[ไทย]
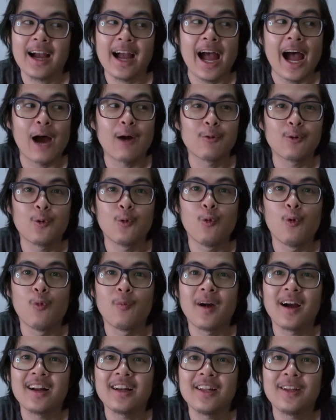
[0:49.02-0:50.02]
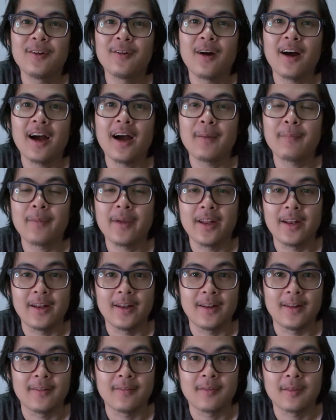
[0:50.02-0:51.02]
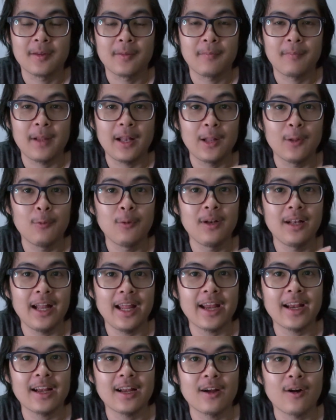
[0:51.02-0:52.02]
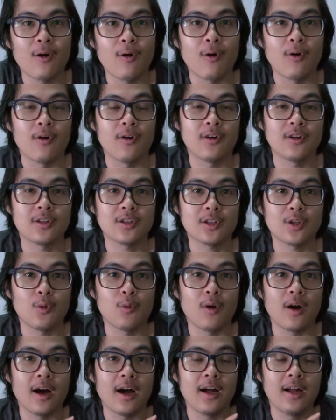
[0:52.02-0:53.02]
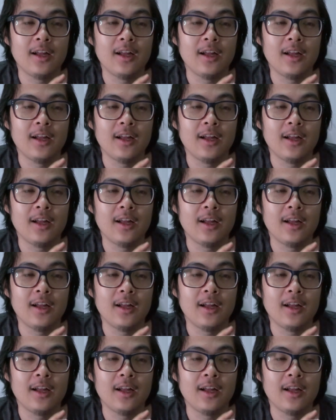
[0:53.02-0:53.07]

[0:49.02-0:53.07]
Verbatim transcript: คาวทูมั้งที่ว่าเป็นเป็นรุ่นเล็กของตัว